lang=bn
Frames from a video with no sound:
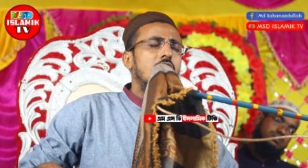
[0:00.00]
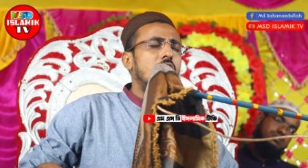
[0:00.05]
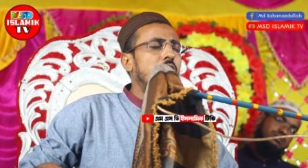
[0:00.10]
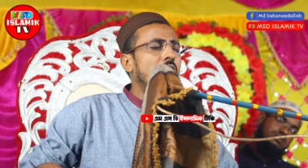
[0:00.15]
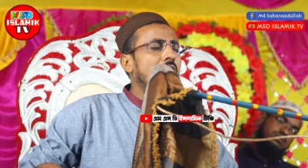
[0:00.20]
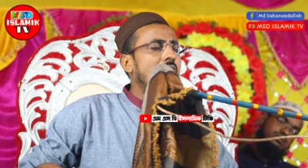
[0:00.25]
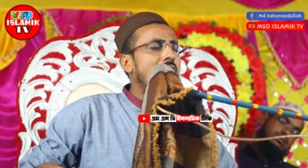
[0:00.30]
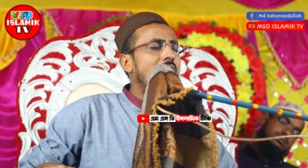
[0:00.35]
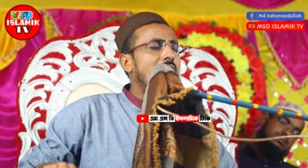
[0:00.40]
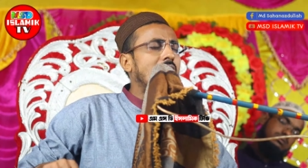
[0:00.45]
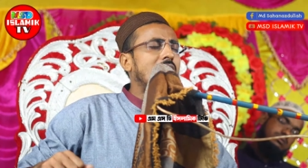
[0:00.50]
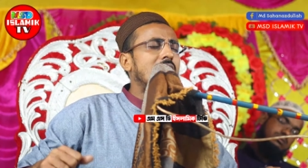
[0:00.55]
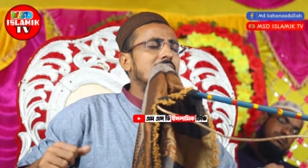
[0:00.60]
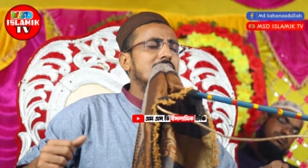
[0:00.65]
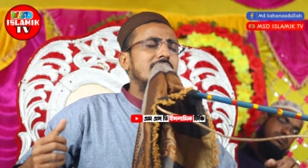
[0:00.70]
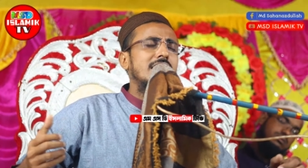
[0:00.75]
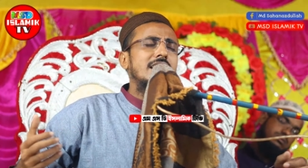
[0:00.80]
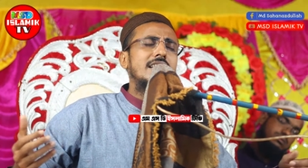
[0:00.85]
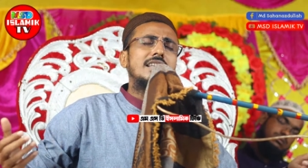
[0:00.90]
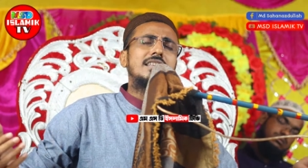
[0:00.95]
খোলা
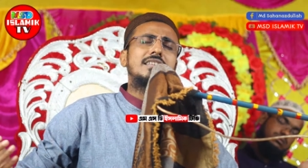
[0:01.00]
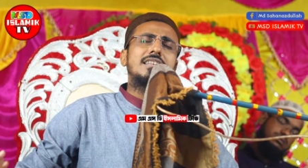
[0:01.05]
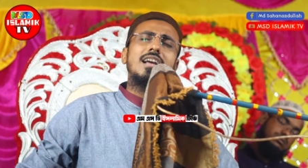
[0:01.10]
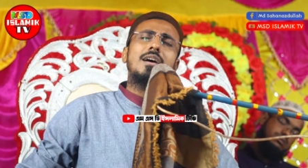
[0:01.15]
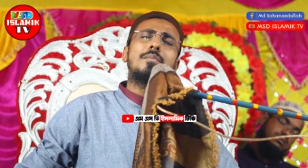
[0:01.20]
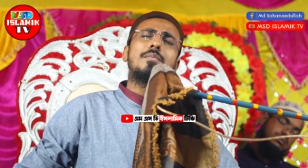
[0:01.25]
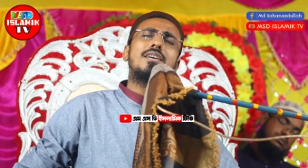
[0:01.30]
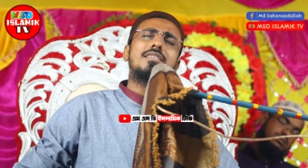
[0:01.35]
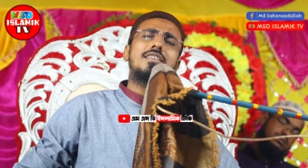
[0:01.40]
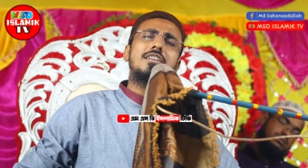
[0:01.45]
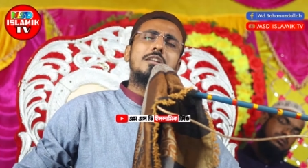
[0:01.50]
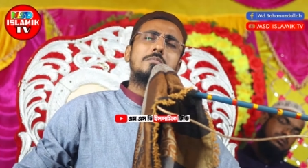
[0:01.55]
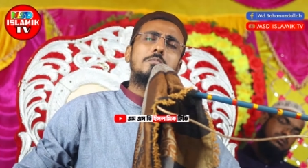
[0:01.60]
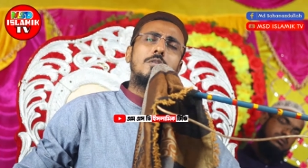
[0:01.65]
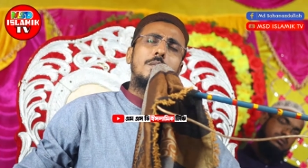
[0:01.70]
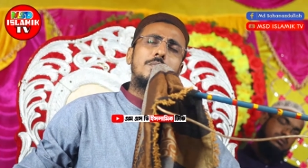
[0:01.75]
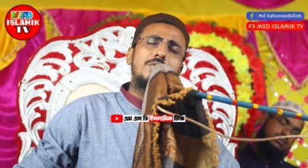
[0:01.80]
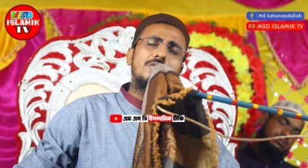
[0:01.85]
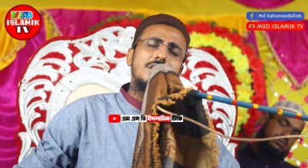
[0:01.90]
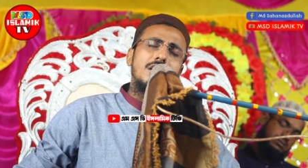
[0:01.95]
আকাশের নিচে আমাদের
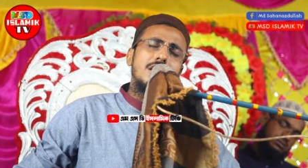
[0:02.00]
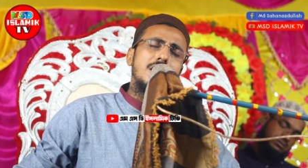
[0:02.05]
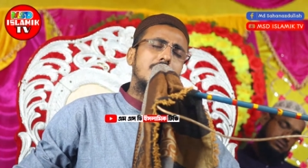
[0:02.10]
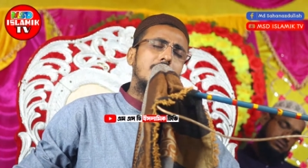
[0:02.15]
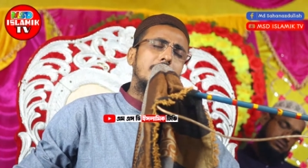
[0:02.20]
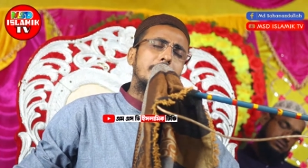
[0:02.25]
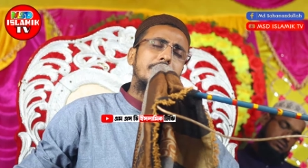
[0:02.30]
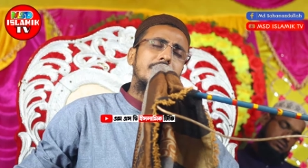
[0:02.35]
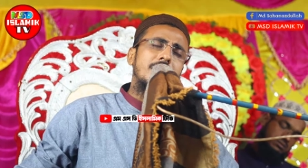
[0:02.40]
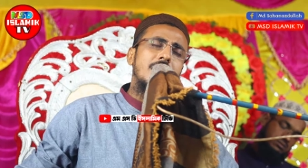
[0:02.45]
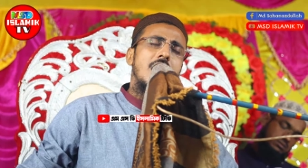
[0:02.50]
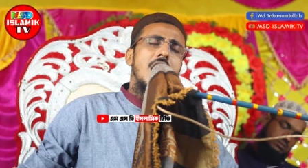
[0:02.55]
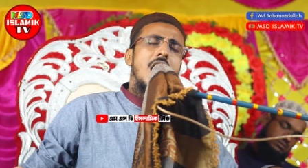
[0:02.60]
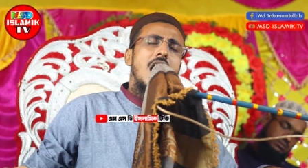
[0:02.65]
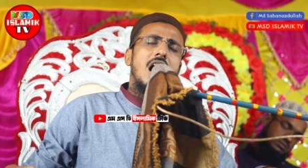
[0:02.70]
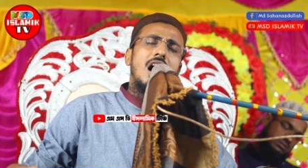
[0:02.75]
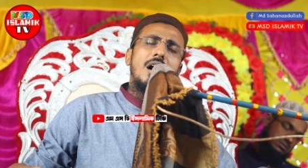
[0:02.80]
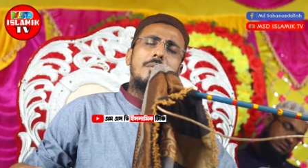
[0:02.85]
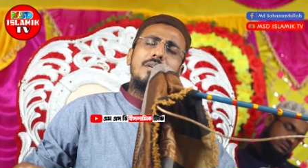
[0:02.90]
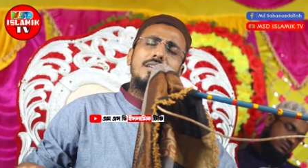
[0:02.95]

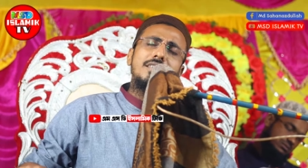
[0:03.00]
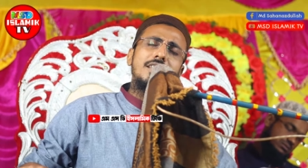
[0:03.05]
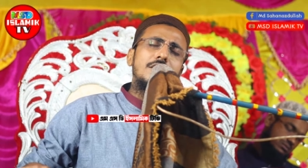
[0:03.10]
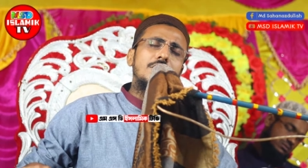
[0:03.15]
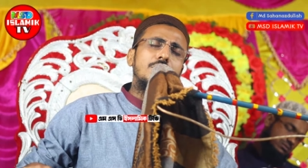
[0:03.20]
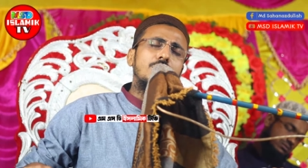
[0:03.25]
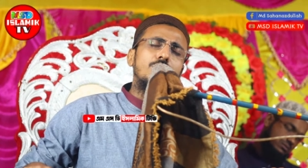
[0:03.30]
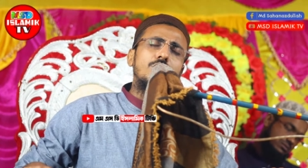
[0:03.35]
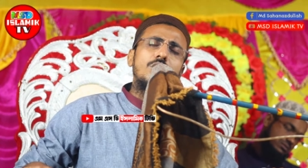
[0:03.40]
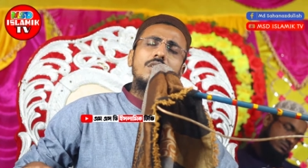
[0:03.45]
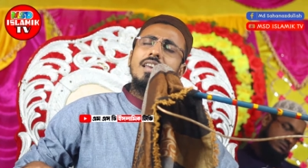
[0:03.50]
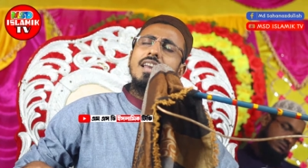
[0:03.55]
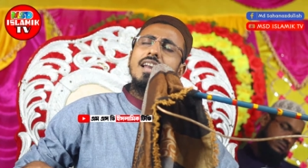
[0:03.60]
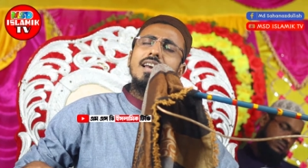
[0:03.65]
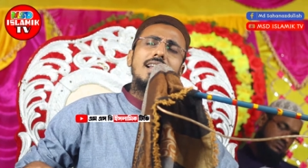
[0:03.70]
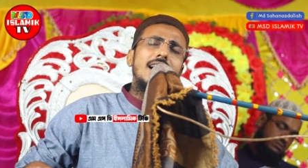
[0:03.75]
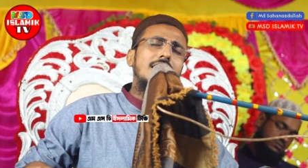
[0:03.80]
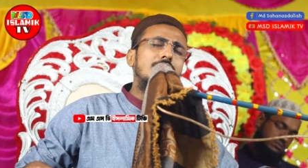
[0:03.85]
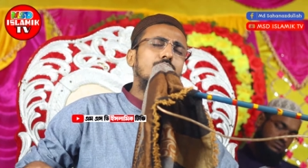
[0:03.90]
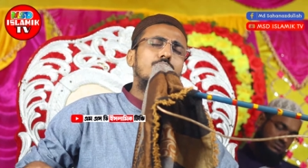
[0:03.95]
আমাদের কোনো
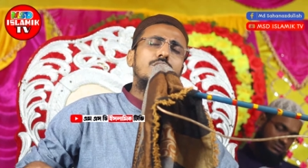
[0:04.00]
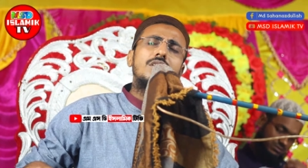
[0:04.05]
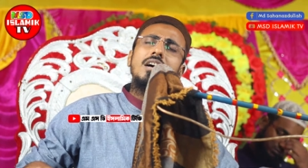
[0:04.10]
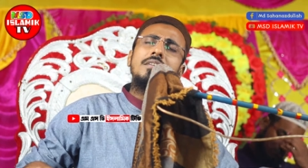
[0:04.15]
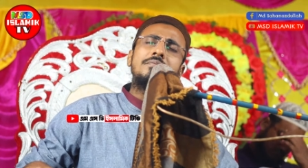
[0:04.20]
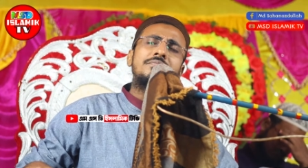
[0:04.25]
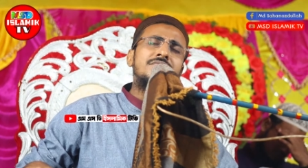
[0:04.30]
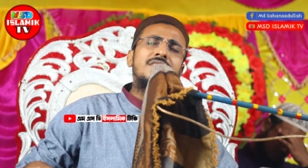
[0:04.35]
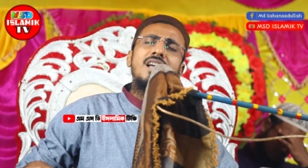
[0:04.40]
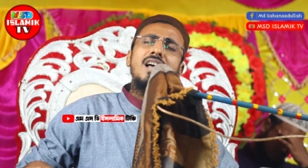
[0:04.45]
ঘেরা দোকান